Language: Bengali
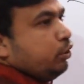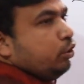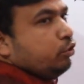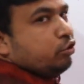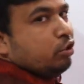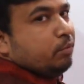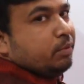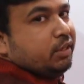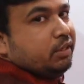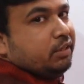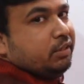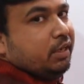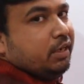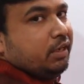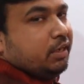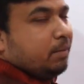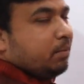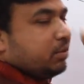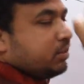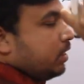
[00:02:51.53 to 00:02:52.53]
নির্ণয় জন্য আমাদের
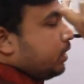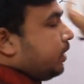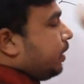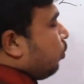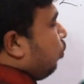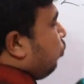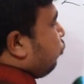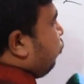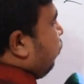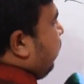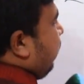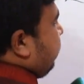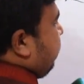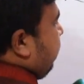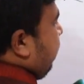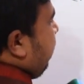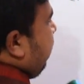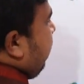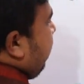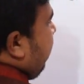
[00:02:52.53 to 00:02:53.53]
তিনটা বা চারটা কৌশল আছে